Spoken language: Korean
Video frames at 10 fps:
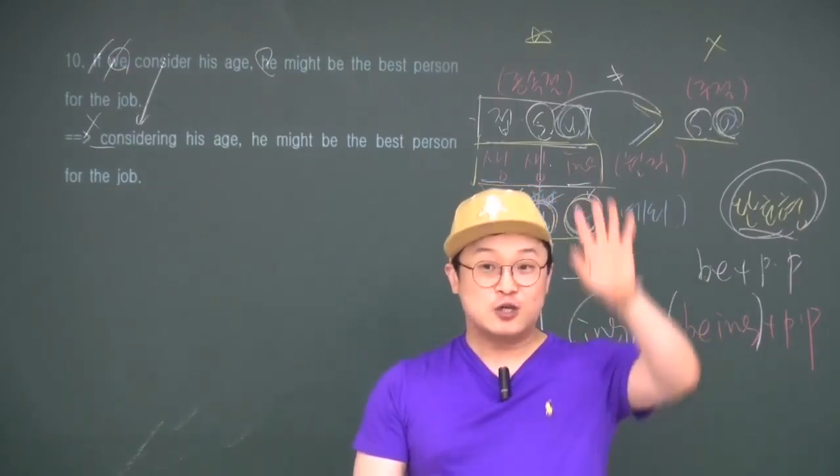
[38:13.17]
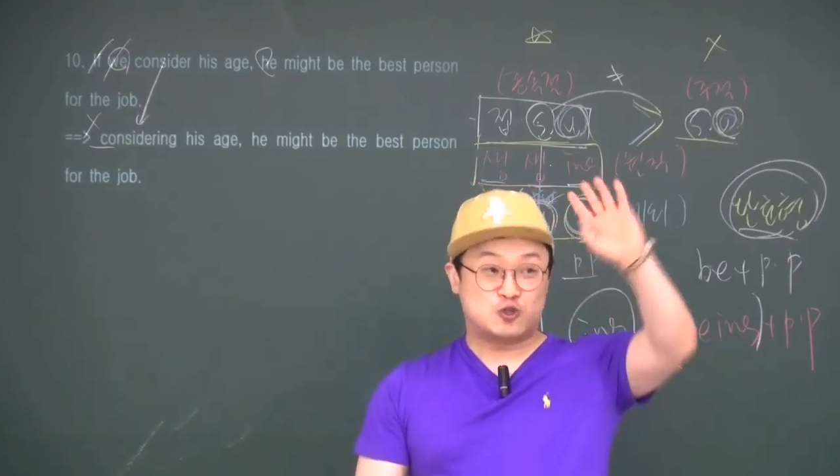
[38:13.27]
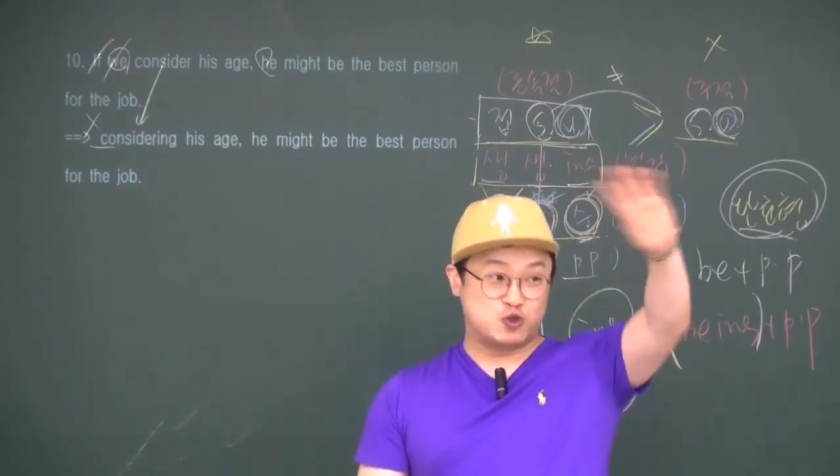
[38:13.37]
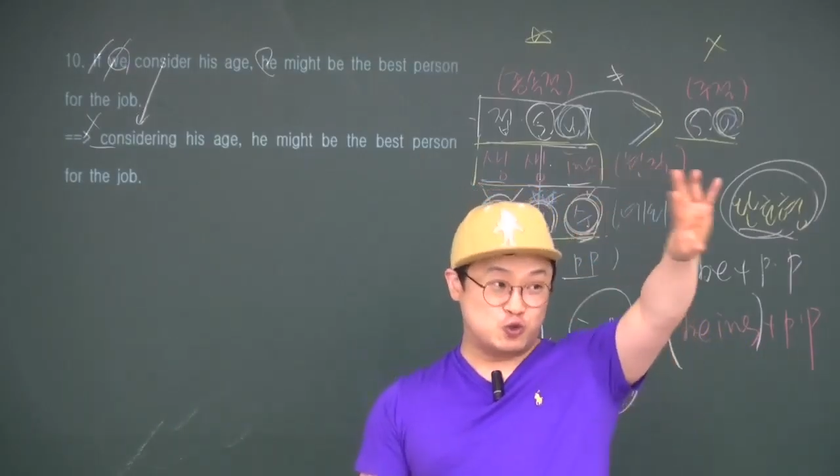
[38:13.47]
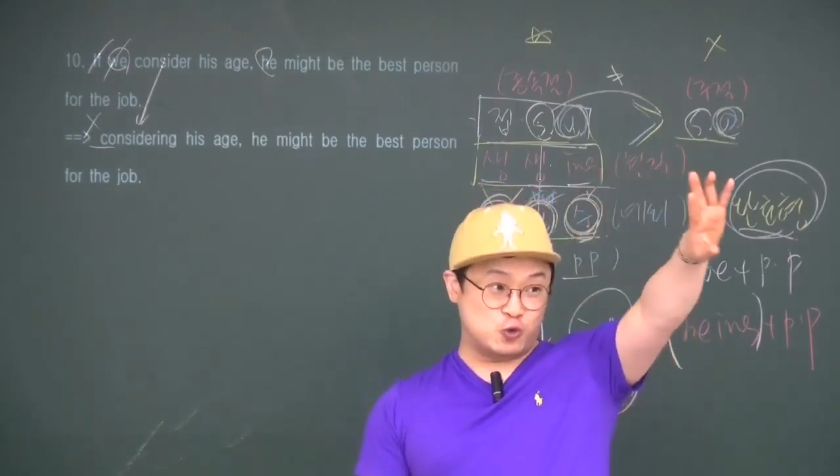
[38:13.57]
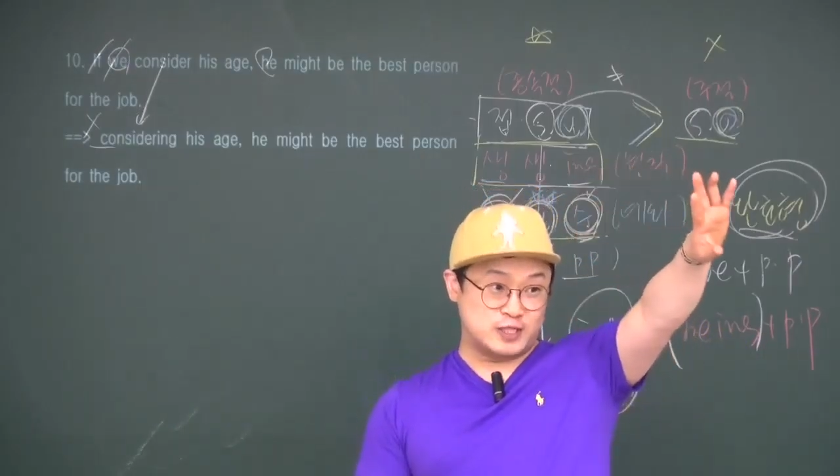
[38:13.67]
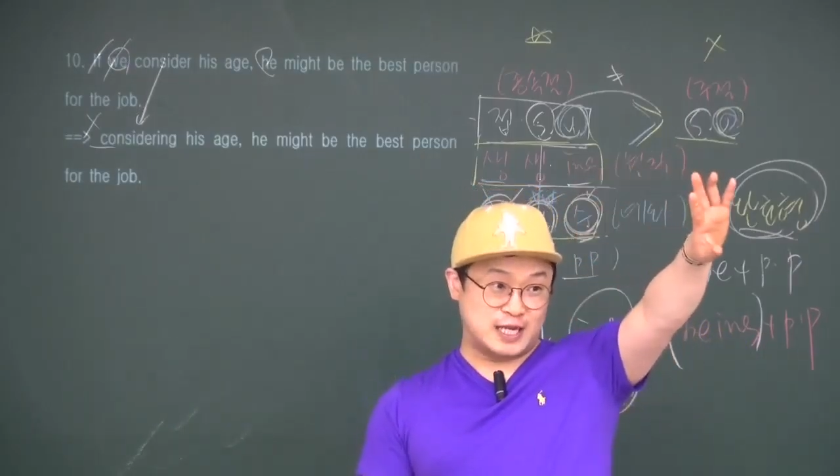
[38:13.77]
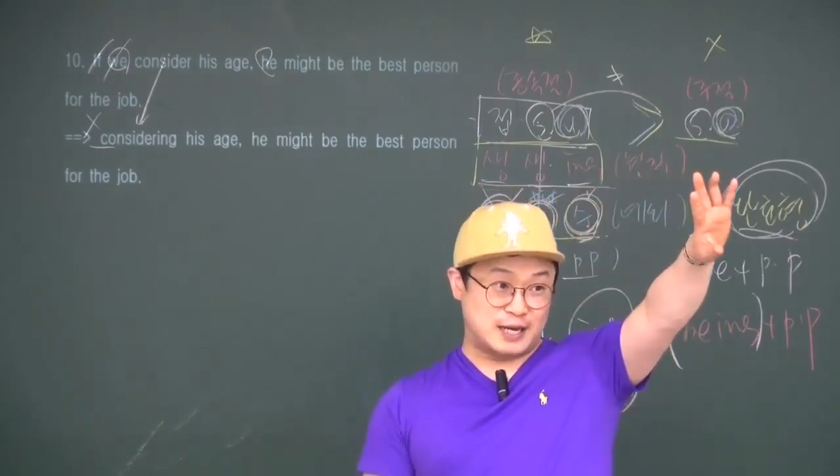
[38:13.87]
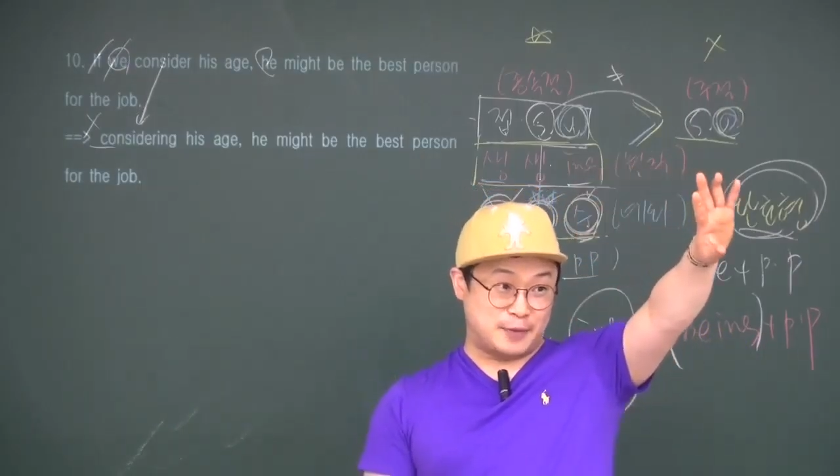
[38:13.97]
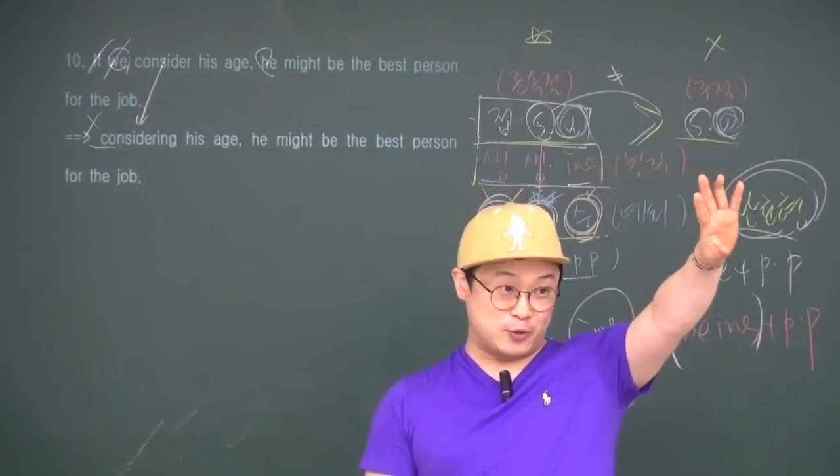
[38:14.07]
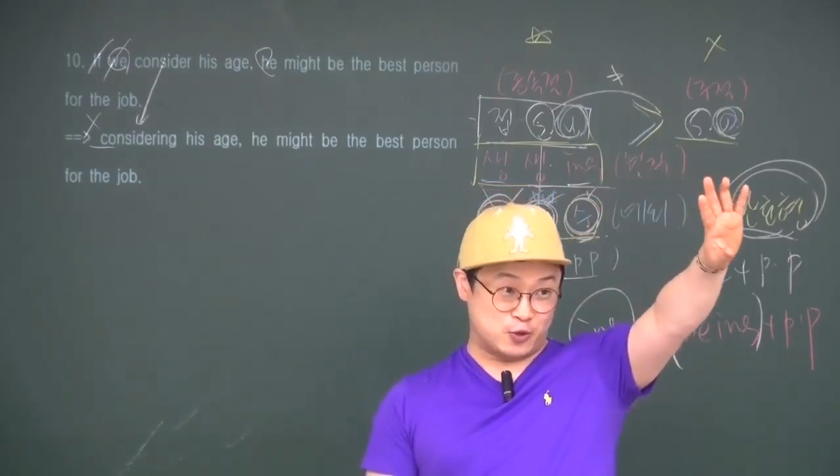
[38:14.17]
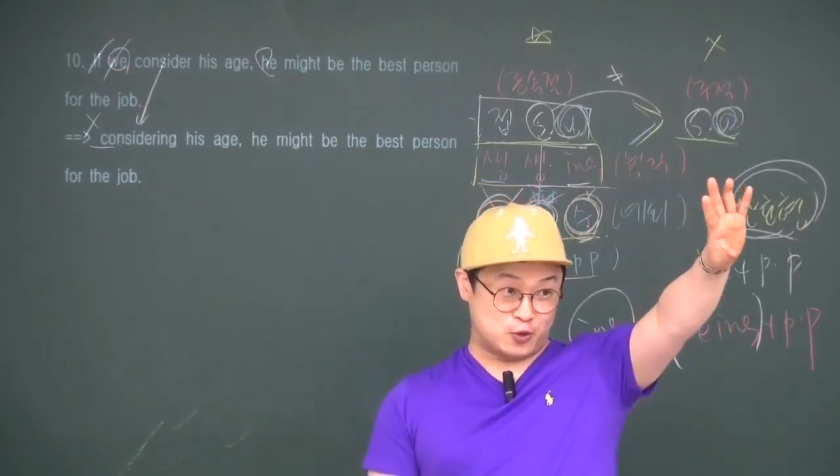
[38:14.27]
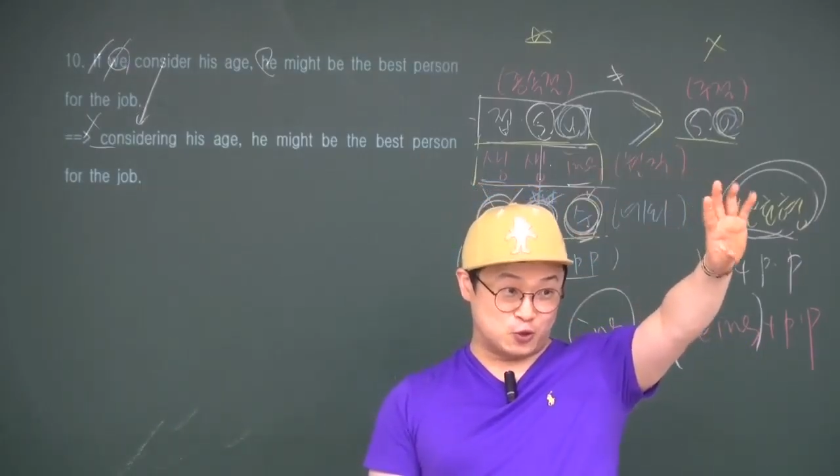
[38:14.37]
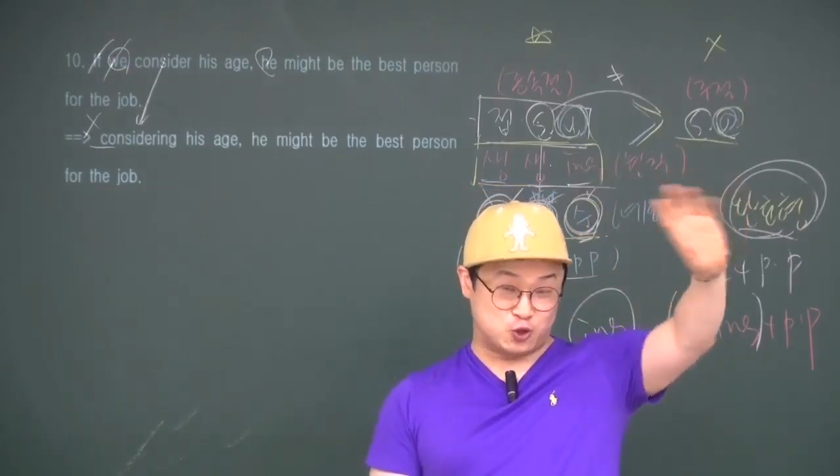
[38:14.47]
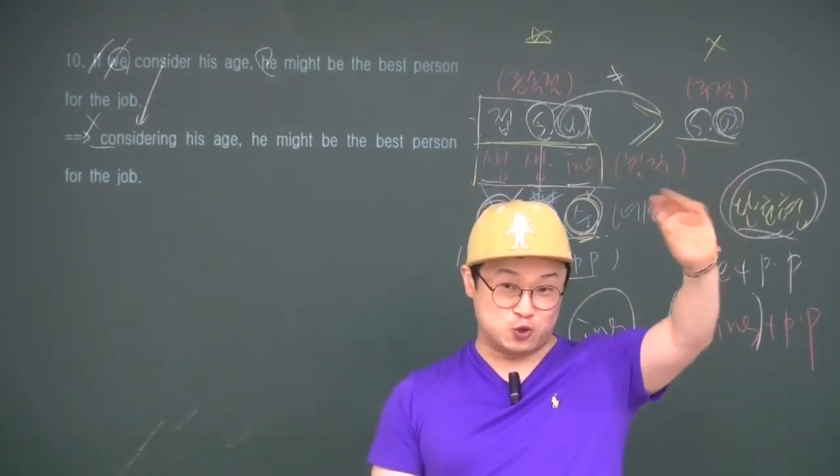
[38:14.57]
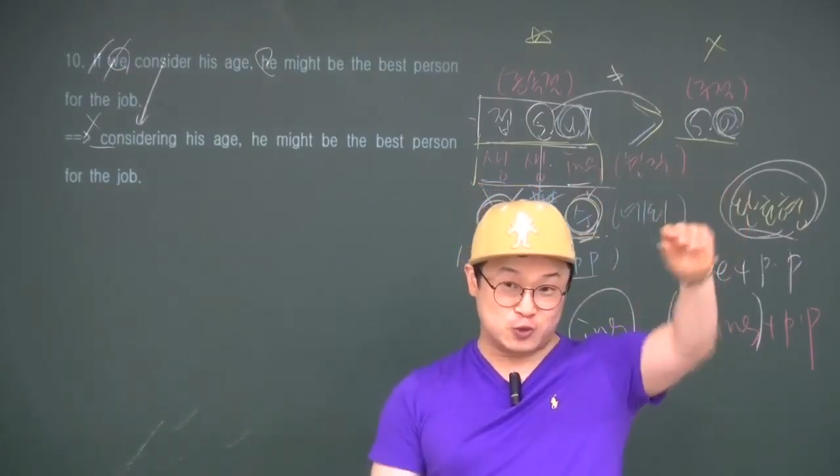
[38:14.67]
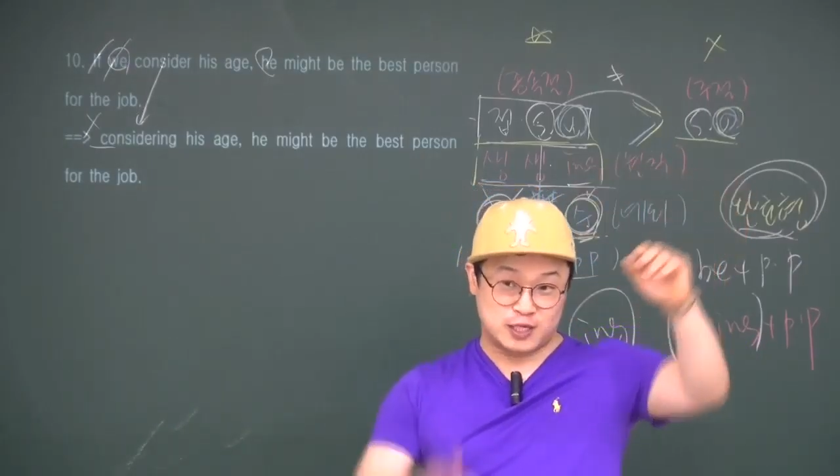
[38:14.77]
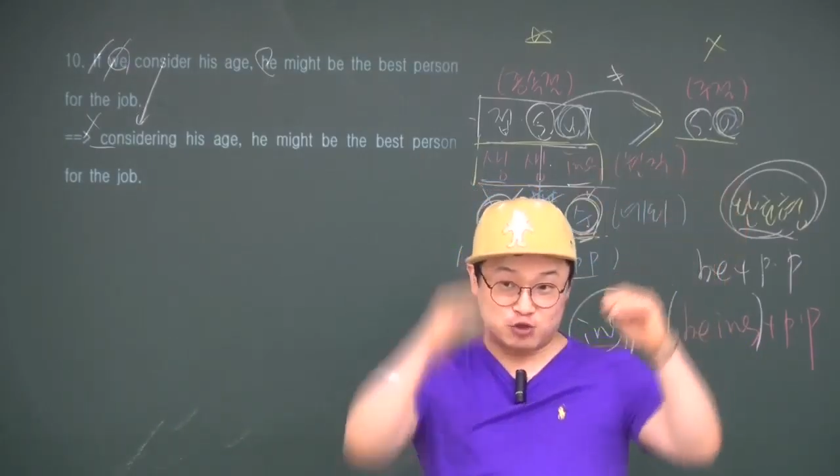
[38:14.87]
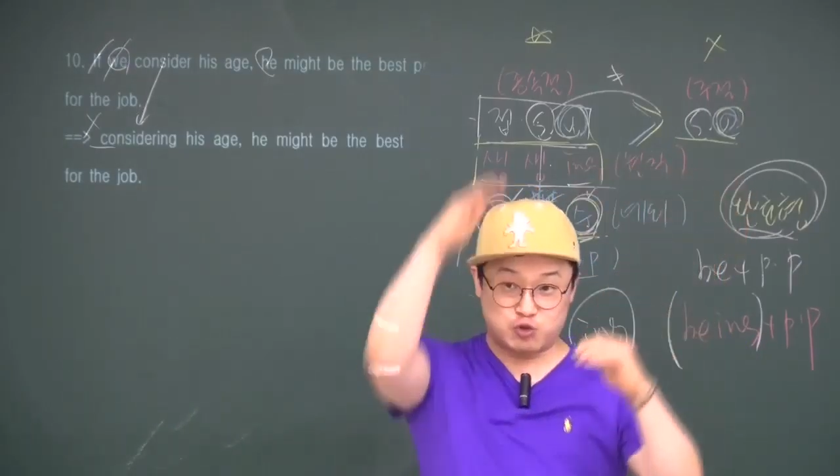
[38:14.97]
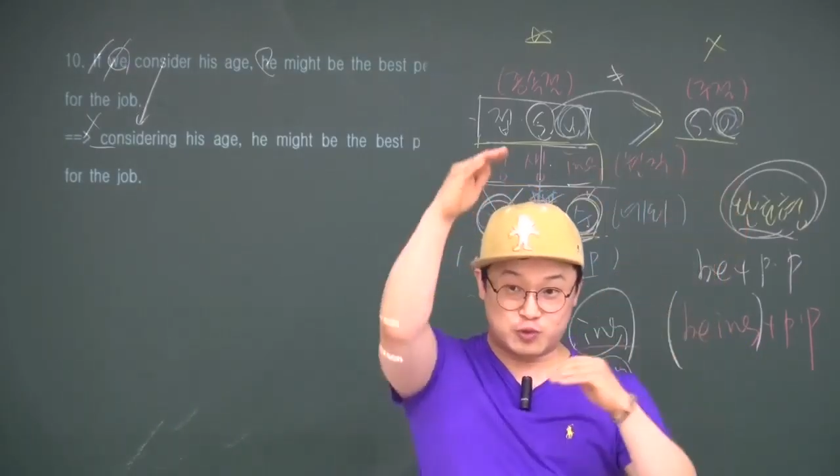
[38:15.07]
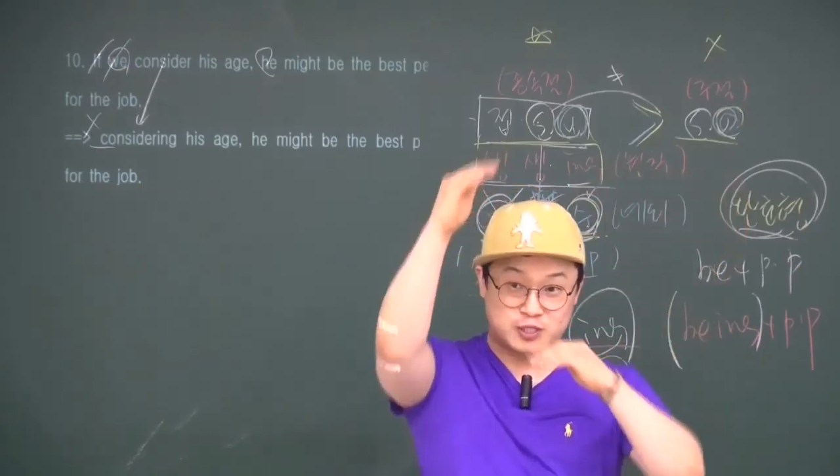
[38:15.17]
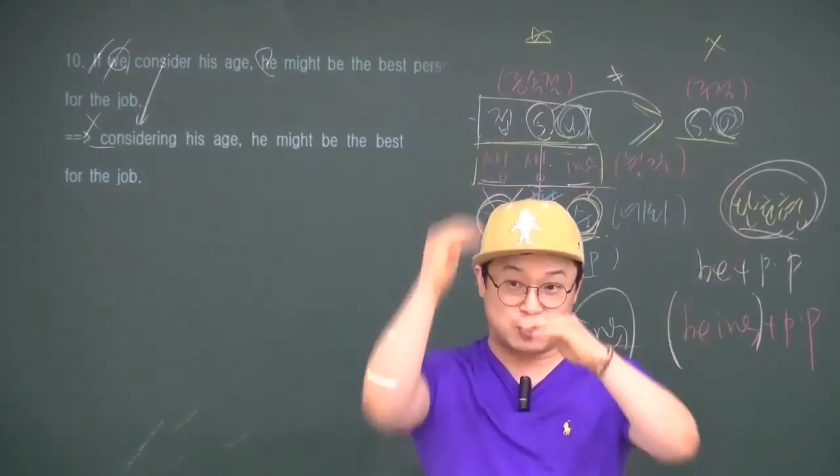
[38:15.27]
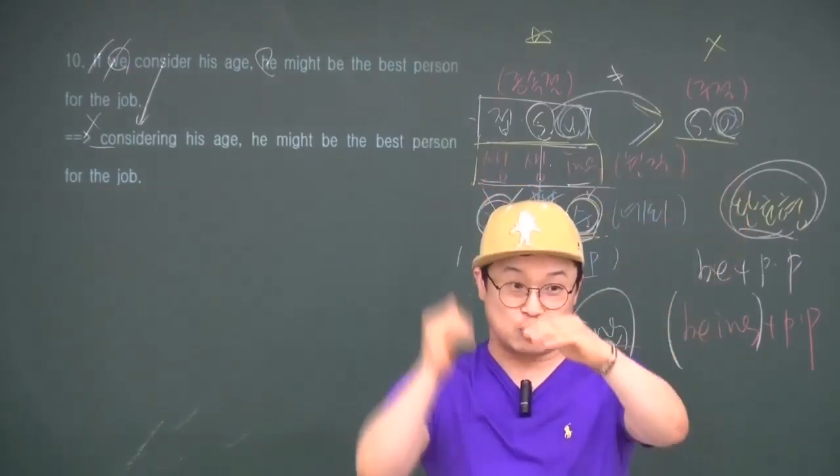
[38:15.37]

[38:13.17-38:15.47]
준동사 배웠고 준동사는 투부정사,